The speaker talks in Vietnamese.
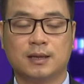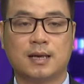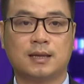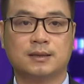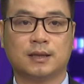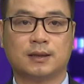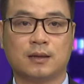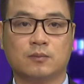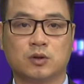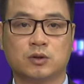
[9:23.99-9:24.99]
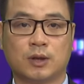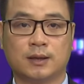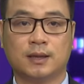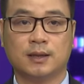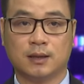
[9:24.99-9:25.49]
đang trở thành một xu thế
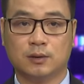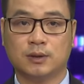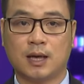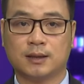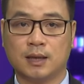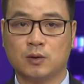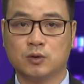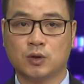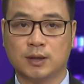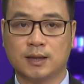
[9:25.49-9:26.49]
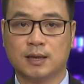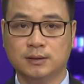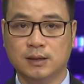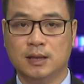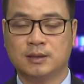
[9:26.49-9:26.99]
tất yếu tại các khu du lịch lớn,